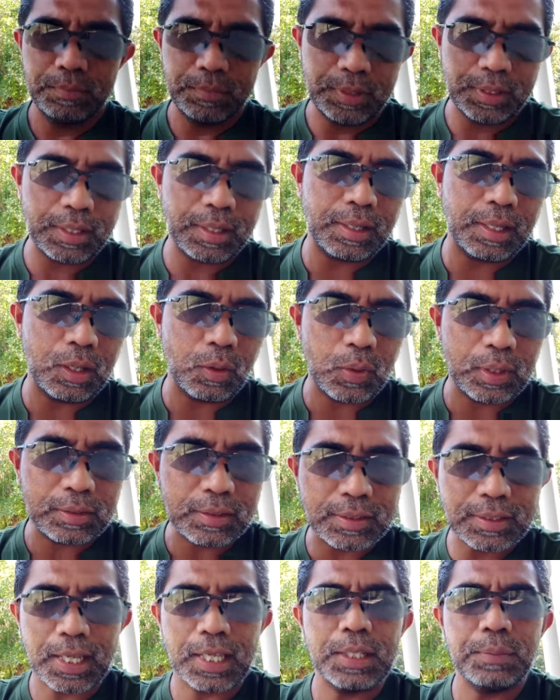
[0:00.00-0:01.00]
ya
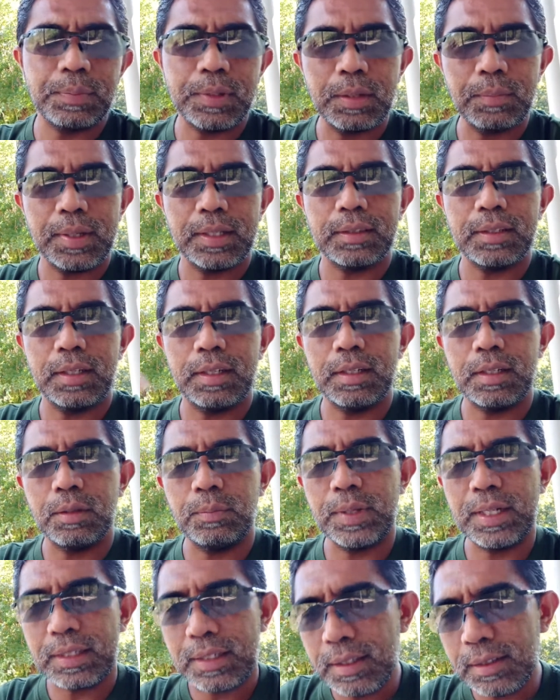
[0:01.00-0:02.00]
lewat salib kematian dan
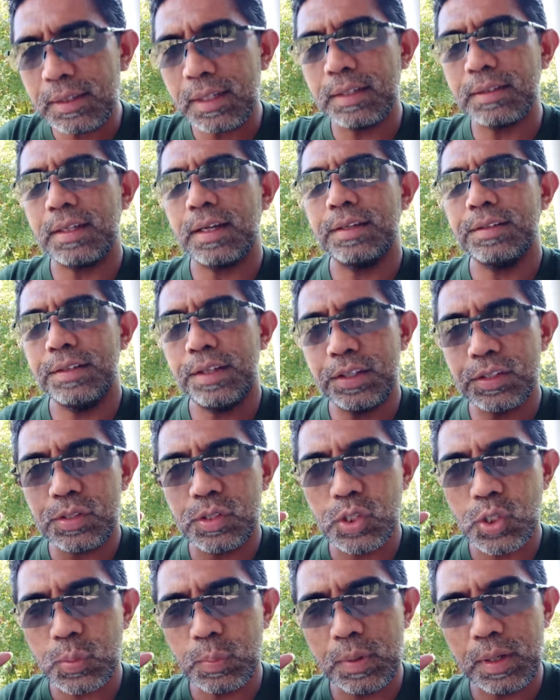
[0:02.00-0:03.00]
kebangkitannya
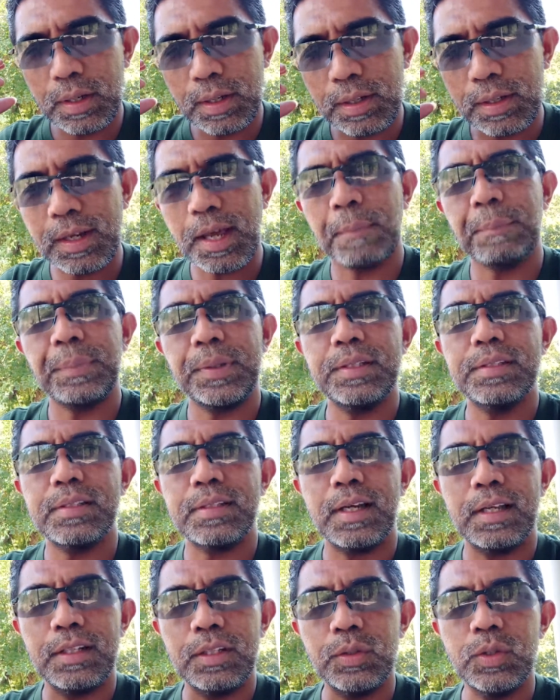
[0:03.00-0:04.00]
Yesus menggenapi
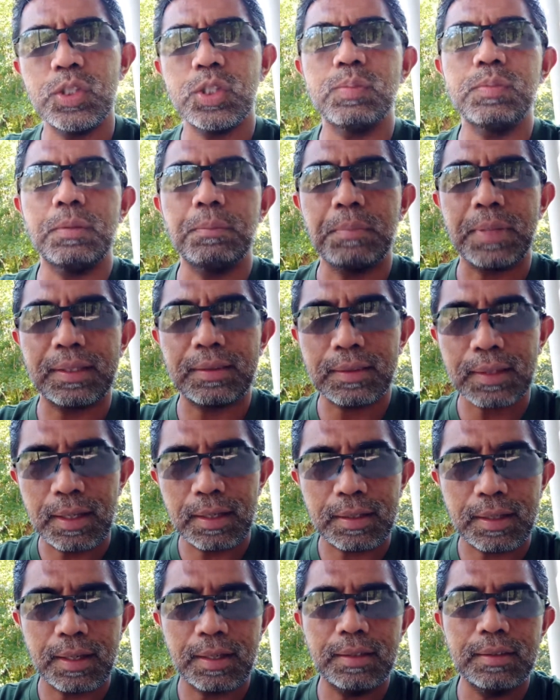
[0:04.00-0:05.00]
sekaligus
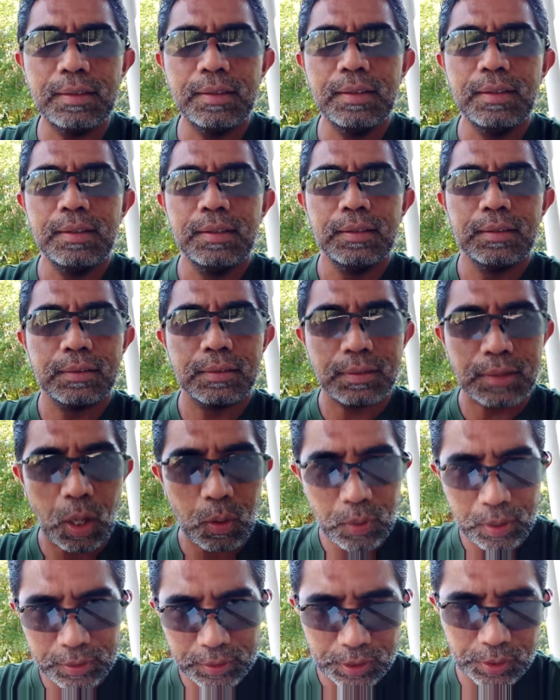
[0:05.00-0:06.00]
membatalkan
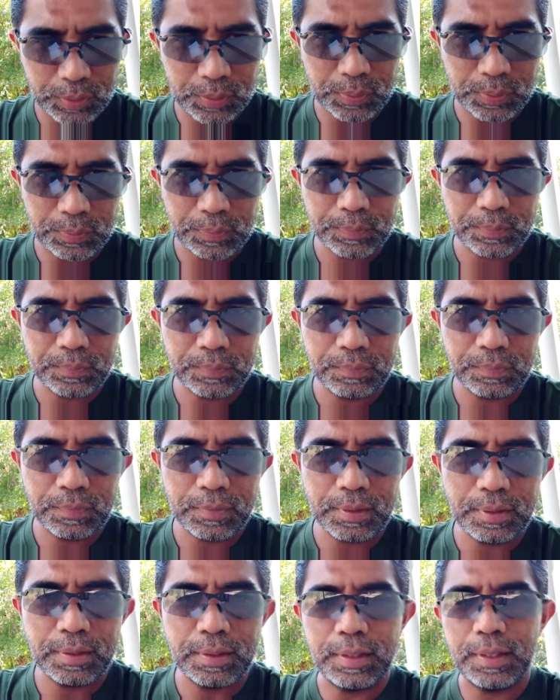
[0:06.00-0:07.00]
Taurat itu.
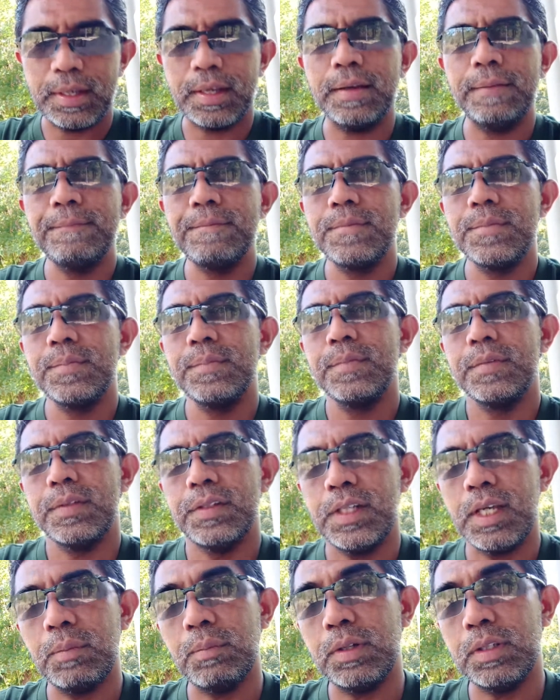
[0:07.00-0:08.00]
Ya,
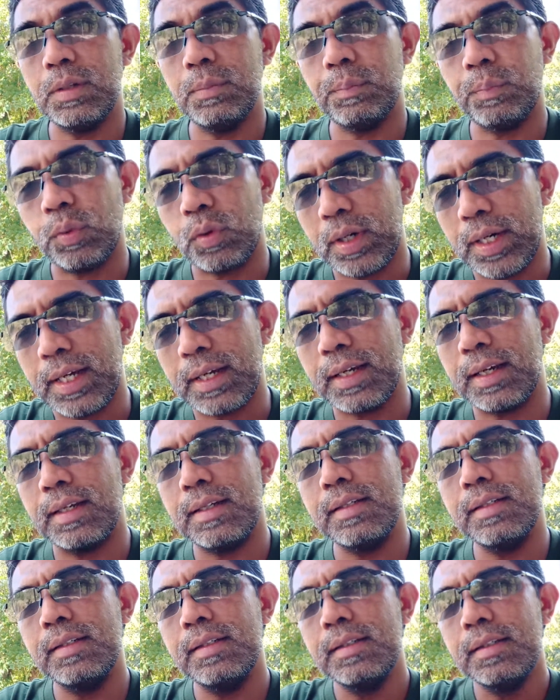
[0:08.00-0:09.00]
dia
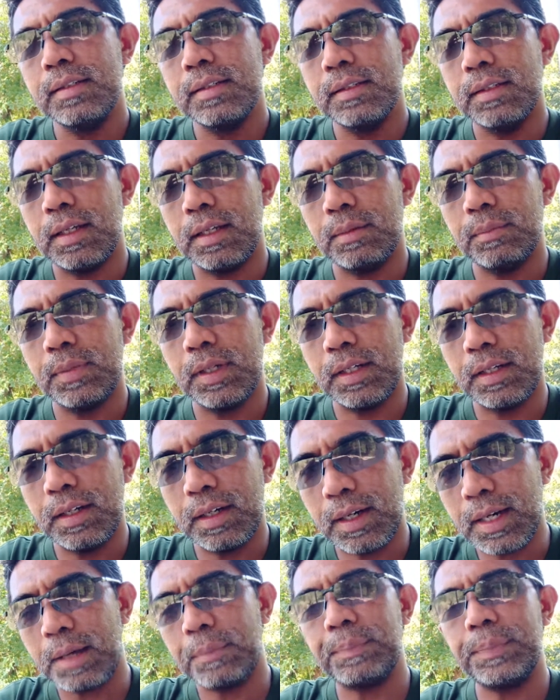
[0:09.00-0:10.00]
menyempurnakan dan
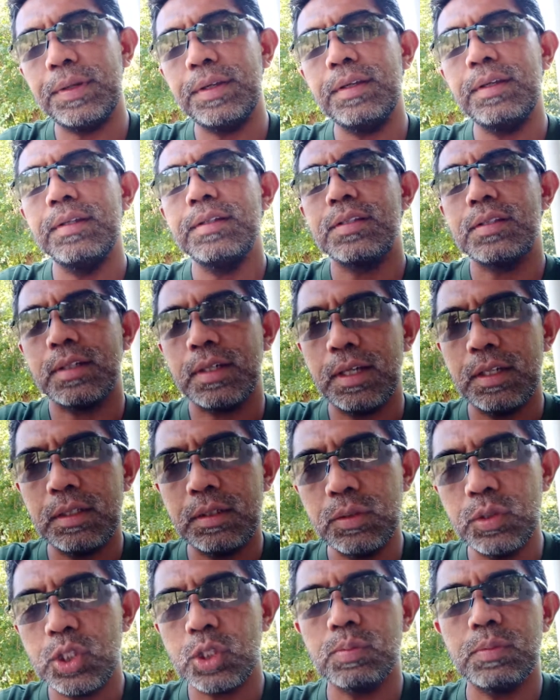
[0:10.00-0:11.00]
menggenapi
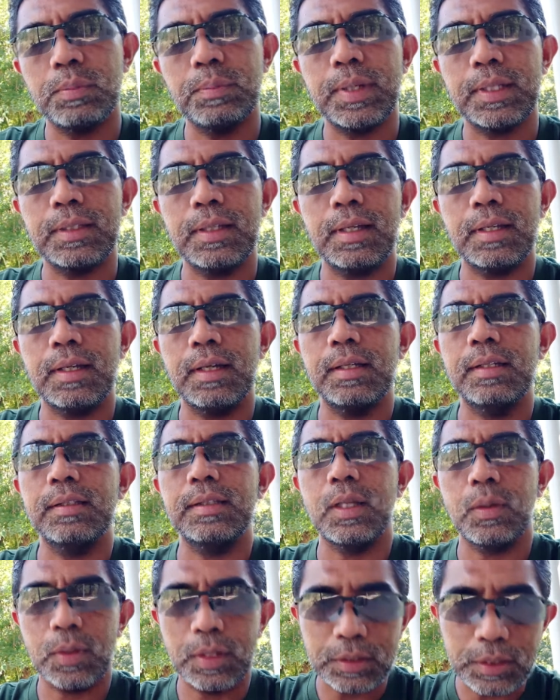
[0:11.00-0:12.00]
sekaligus membatalkan
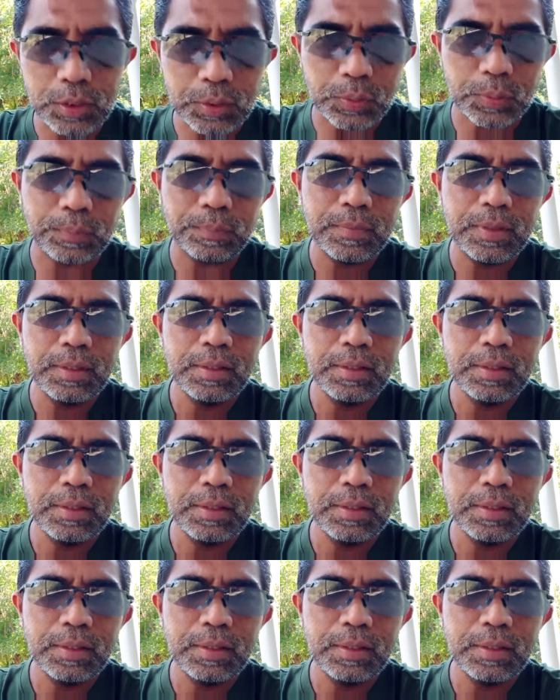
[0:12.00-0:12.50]
Taurat itu.